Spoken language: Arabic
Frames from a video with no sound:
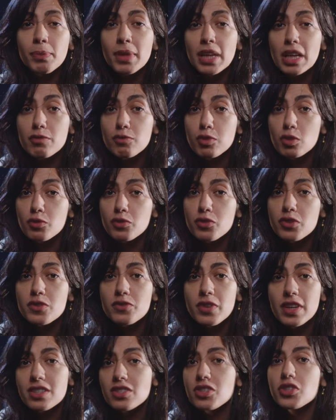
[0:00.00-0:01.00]
Mia
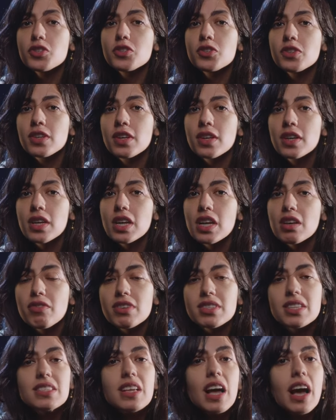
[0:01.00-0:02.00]
25
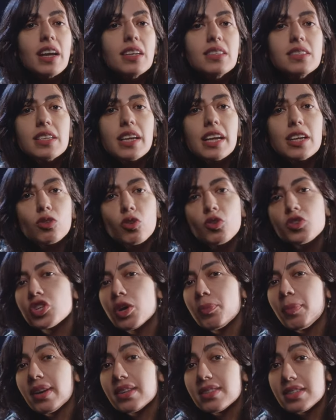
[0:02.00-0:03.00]
was das einzige deutsche
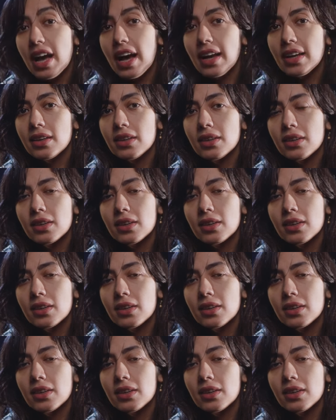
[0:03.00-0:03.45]
Partei,